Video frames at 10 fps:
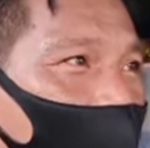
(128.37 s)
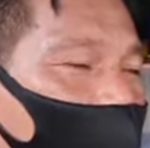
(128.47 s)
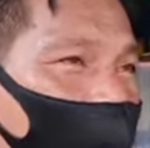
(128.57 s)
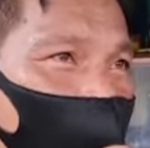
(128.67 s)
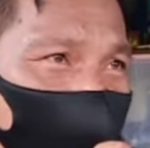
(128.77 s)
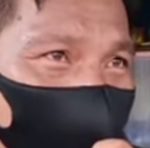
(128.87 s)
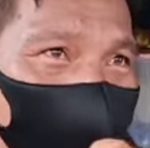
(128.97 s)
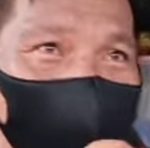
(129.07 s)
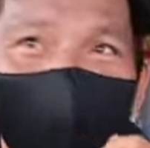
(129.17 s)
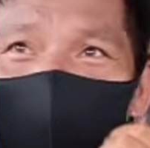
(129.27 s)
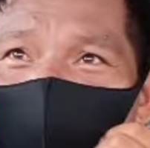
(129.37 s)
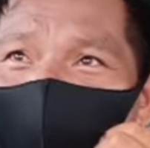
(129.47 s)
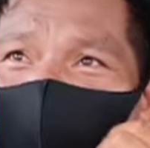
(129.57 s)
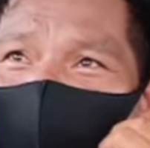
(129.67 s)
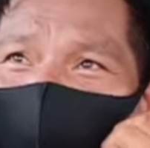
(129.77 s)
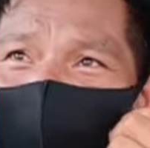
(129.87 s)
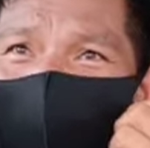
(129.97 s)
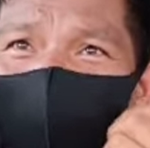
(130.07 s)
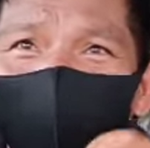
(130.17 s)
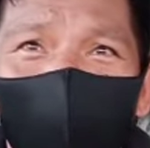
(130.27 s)
ulat bulu nih di lingkungan
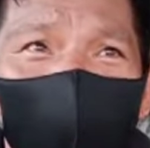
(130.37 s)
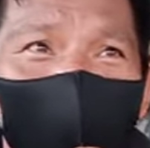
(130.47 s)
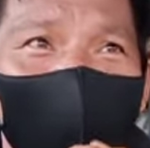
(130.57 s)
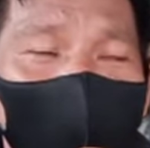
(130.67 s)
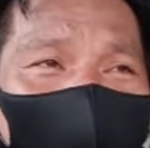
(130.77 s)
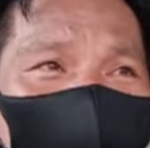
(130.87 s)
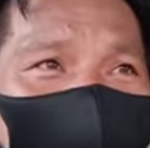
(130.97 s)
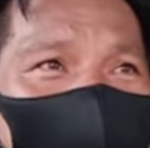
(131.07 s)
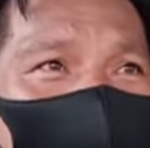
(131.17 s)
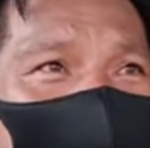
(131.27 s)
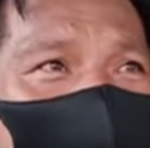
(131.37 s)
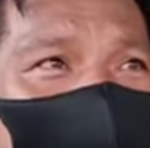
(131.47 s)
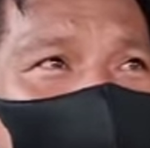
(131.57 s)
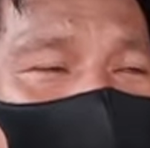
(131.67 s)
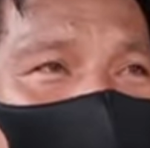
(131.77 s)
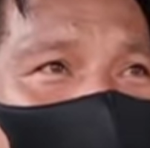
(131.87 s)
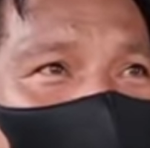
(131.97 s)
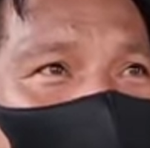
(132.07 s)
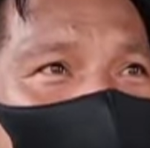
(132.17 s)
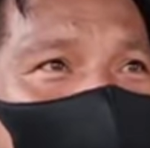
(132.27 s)
rumah-rumah warga. Hmm.
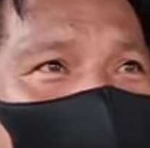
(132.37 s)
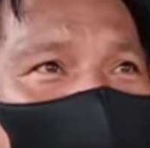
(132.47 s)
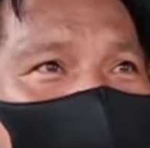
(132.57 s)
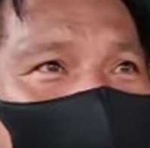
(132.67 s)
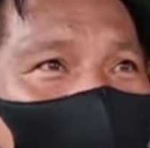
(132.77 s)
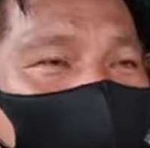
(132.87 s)
Jadi saya